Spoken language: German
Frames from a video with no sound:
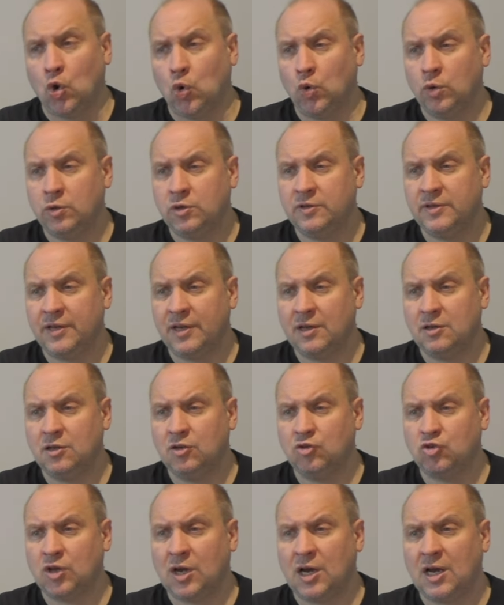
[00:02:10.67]
Und die,
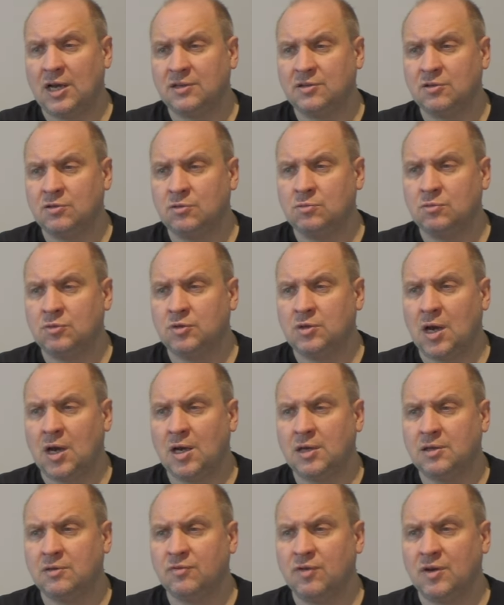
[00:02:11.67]
die Straßen,
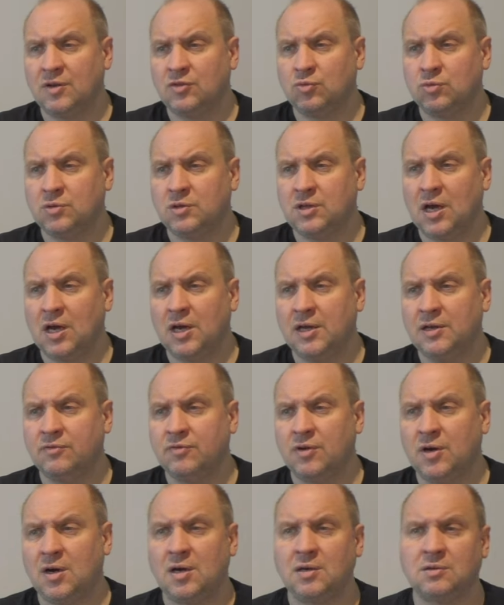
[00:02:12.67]
ja, die waren so, die
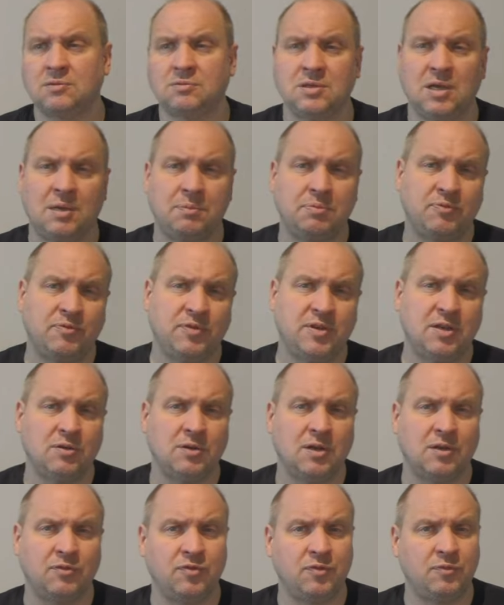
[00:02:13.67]
eine war knapp
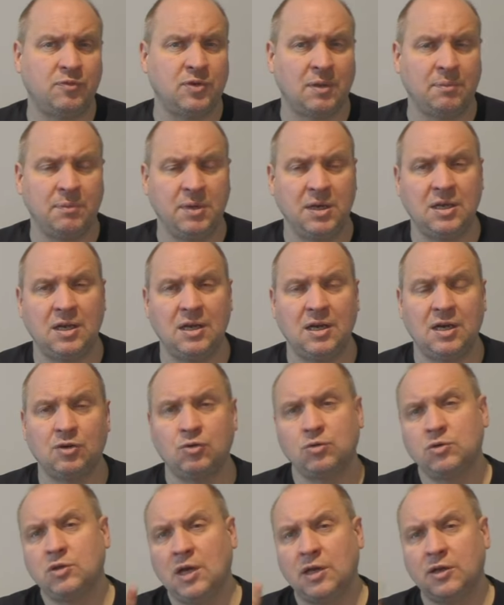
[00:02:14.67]
400, 500 Meter lang
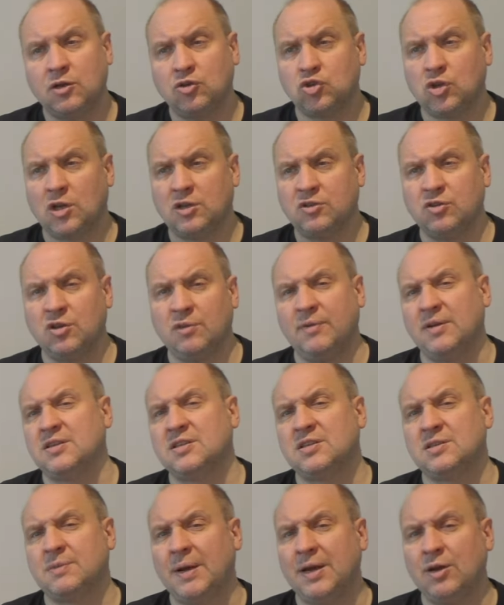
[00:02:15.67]
und die anderen Straßen
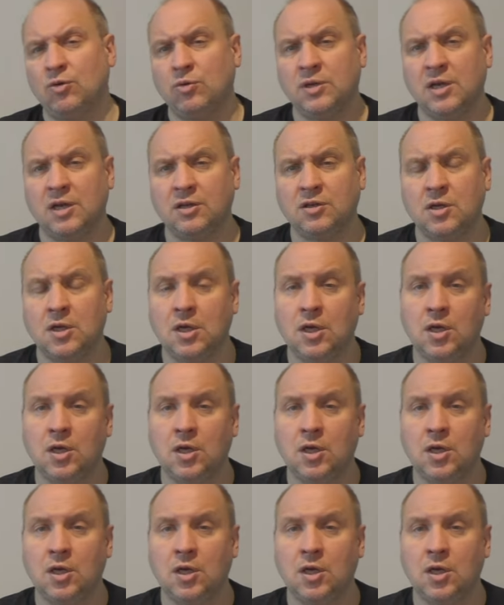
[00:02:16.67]
jeweils 200.